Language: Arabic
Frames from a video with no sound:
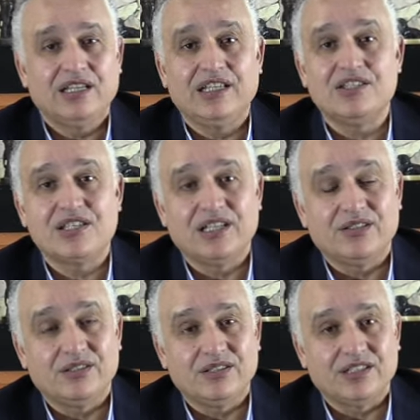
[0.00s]
الانسان
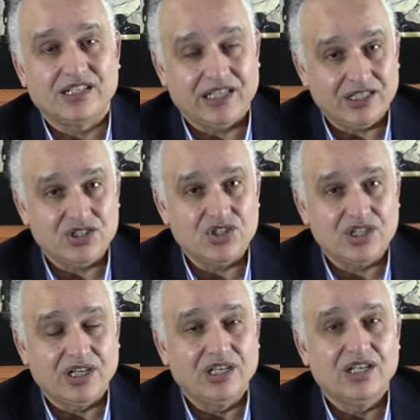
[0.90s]

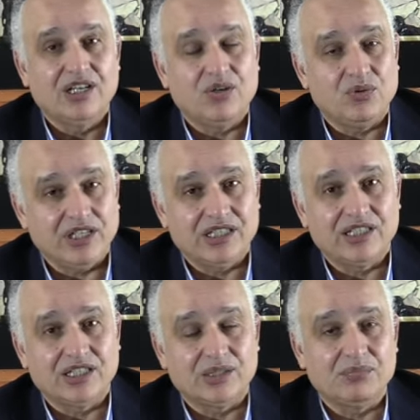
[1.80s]
كنتيجه ولهذا
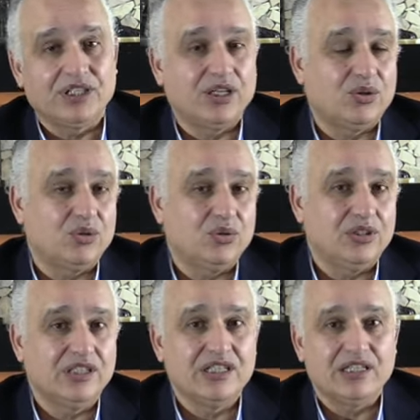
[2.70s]
الاطباء كيقولوا
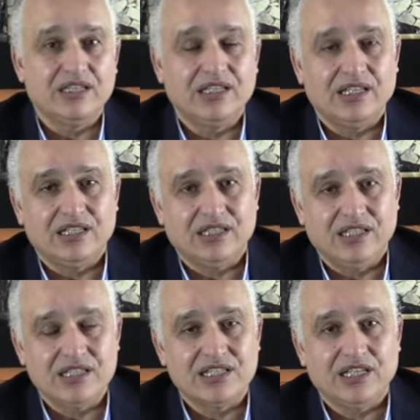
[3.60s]

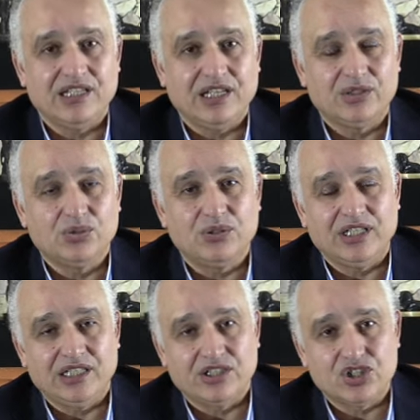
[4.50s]
الانسان اللي عنده اللي
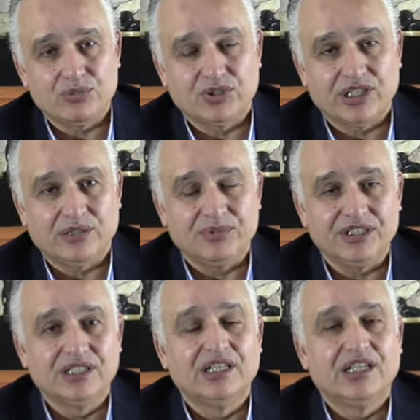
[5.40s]
كيدير شيميوثيرابي
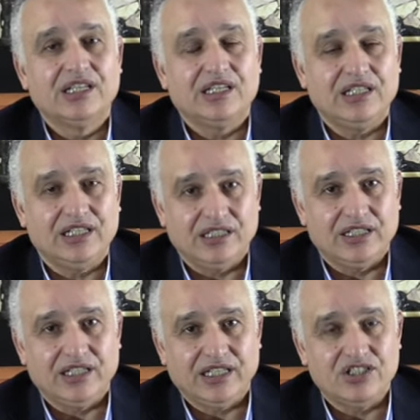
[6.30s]
اللي كيدير
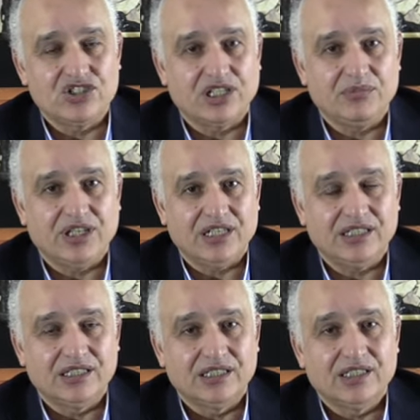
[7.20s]
العلاج
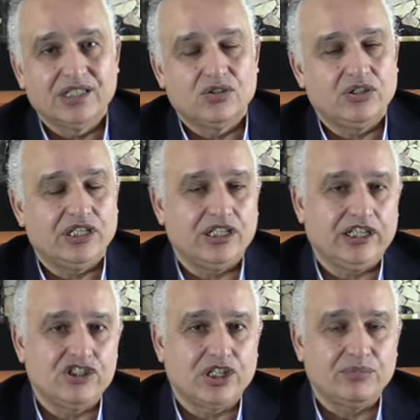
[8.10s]
الكيميائي لان
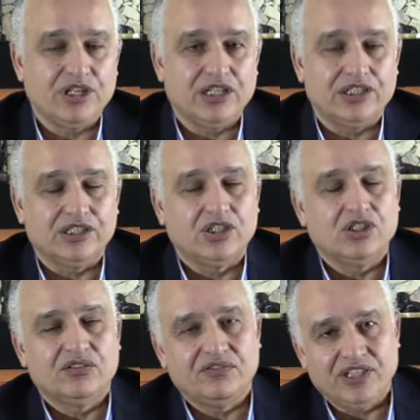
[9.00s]
العلاج الكيميائي
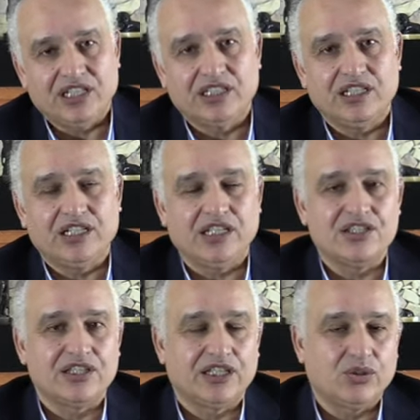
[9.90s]
فيه كذلك
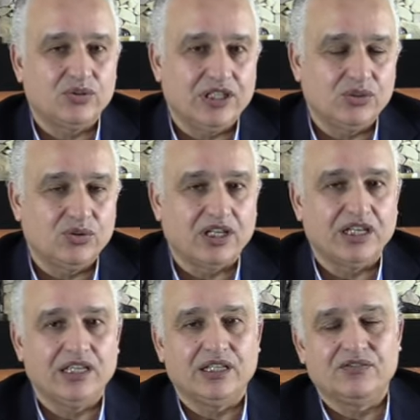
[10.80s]
الانسان كيكون عنده
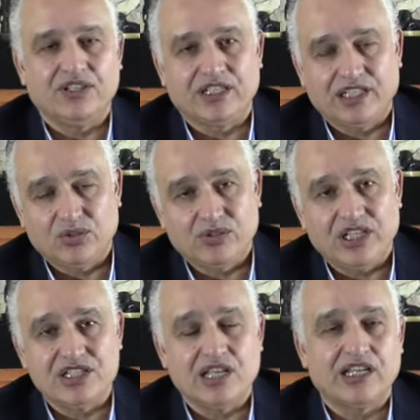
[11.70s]
القاي فيه كيكون
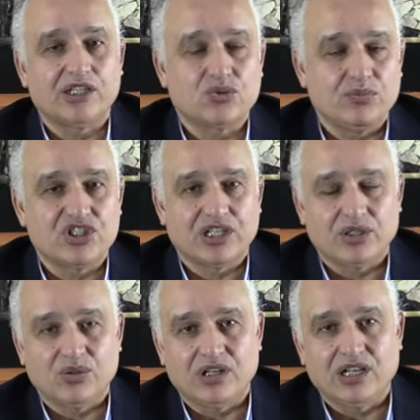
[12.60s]
اسهال كتكون مشاكل
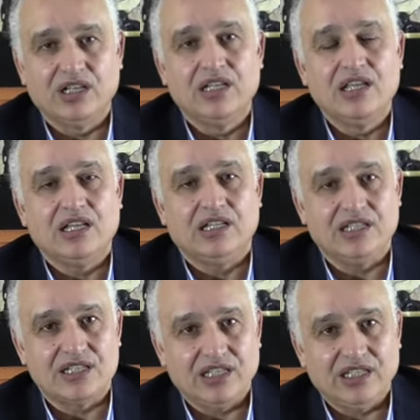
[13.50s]
اخرى
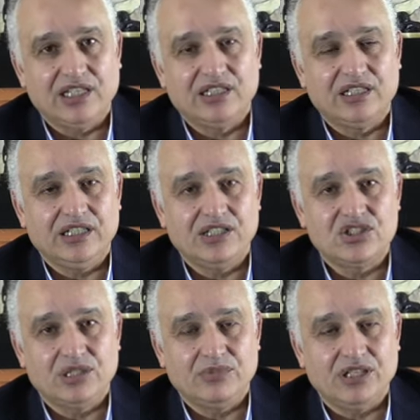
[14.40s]
الانسان اللي كيدير العلاج
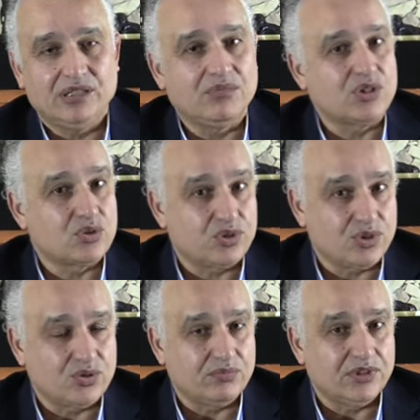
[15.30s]
الكيميائي ما خصوش
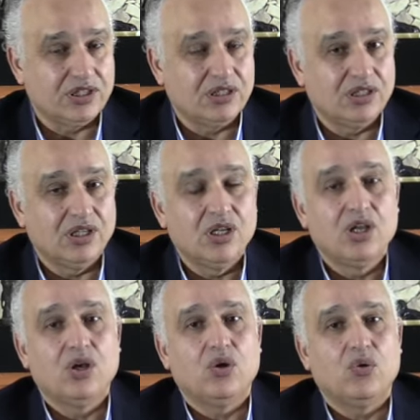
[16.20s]
يصوم
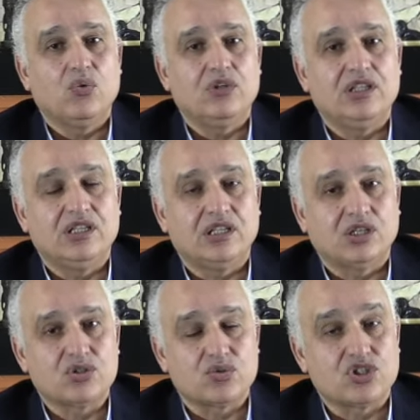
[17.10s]

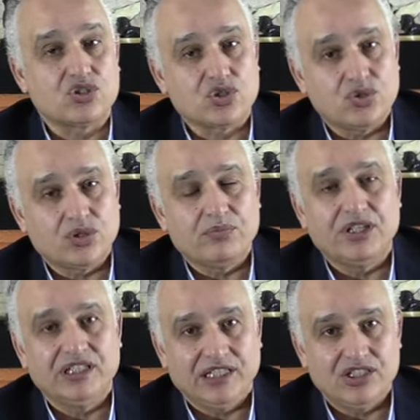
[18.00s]
وخصو 6 شهور من
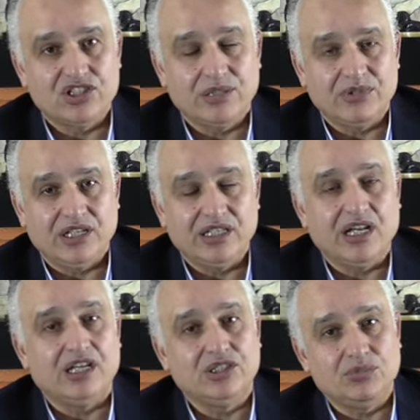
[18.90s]
بعد العلاج الكيميائي
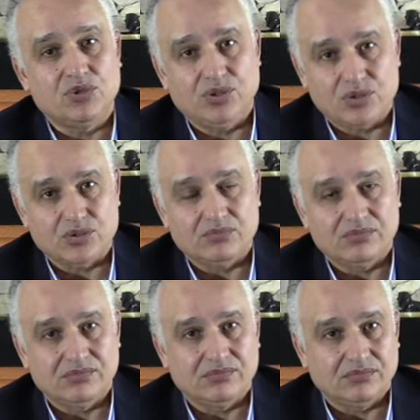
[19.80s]
عادي يمكن له يصوم
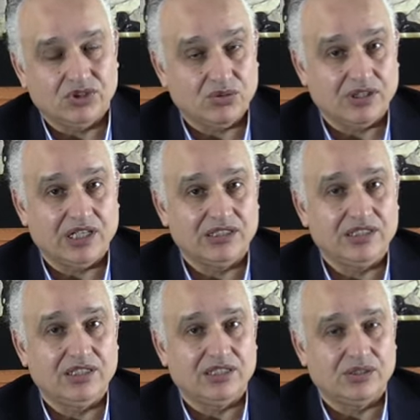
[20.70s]
دونك
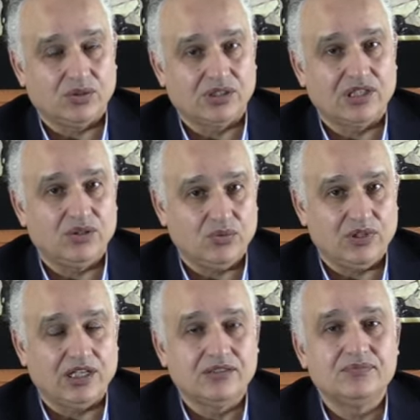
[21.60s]
هذه النقطه الاولى